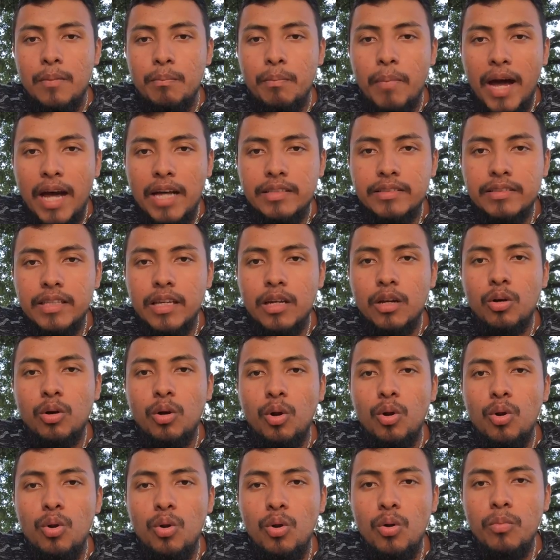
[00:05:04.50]
base,
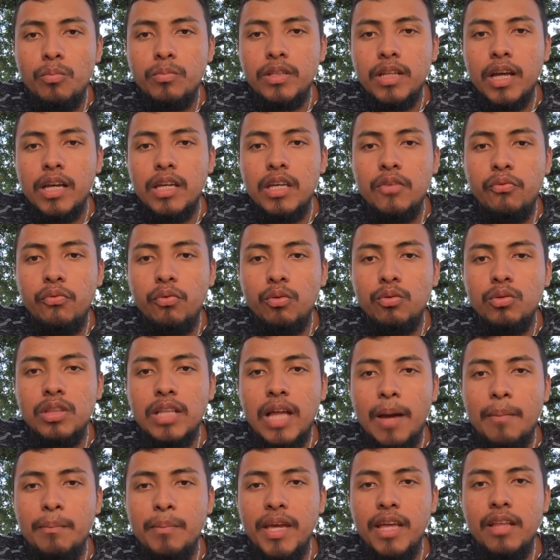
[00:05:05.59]
columna y
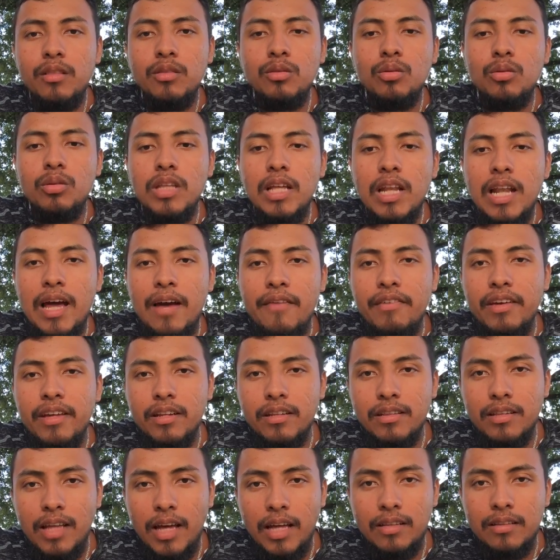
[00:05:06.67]
fundamento de la
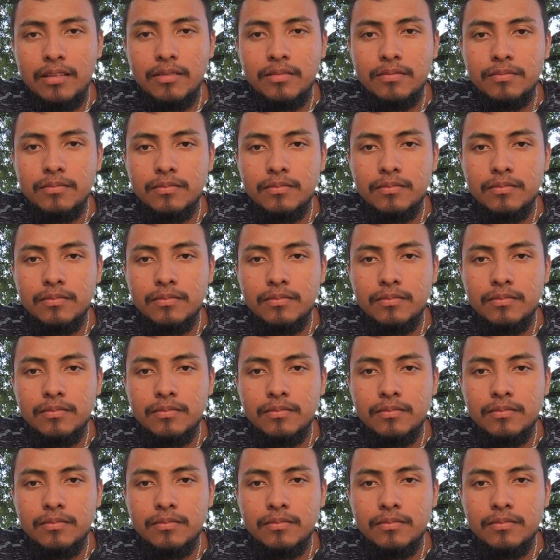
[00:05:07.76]
verdad